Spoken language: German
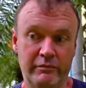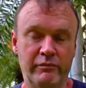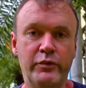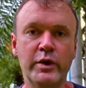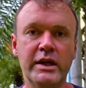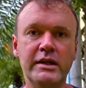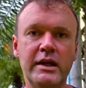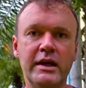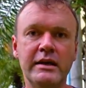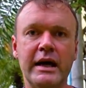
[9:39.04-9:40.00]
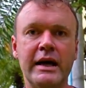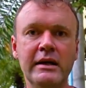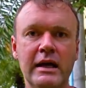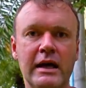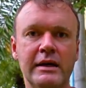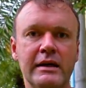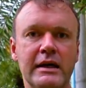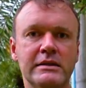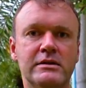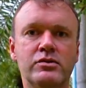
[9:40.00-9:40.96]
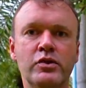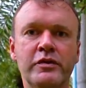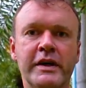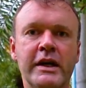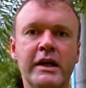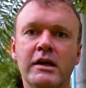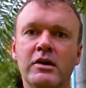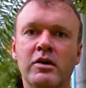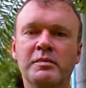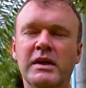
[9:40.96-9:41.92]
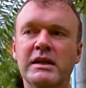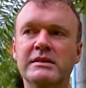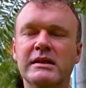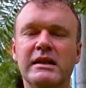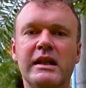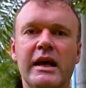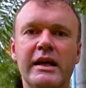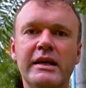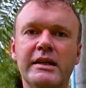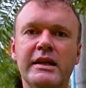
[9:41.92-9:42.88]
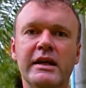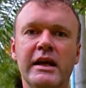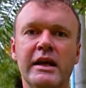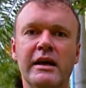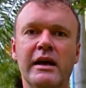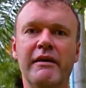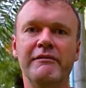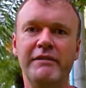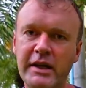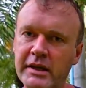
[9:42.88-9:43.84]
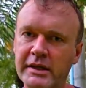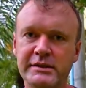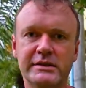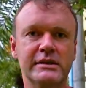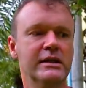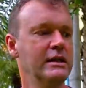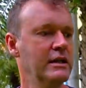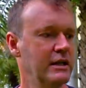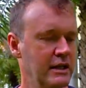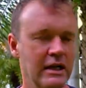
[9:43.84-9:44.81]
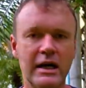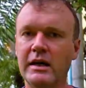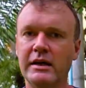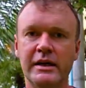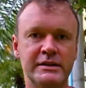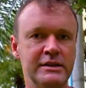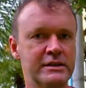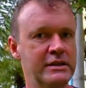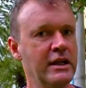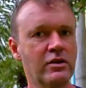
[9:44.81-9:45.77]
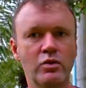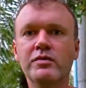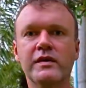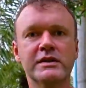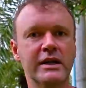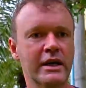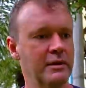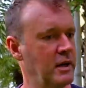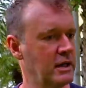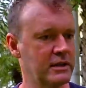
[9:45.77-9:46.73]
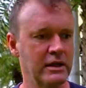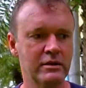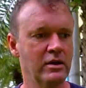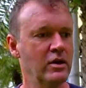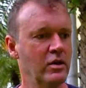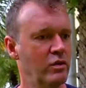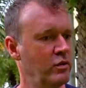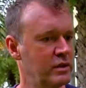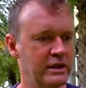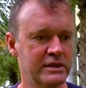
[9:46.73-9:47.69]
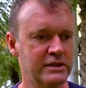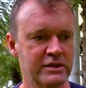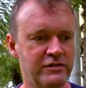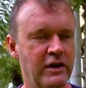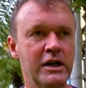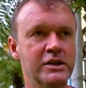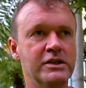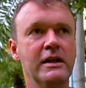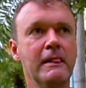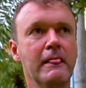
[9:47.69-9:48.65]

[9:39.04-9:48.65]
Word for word: würde jeden einladen, das zu überdenken, ob das der richtige Weg ist. Ja, es ist nicht gut, was der gemacht hat und das ist falsch.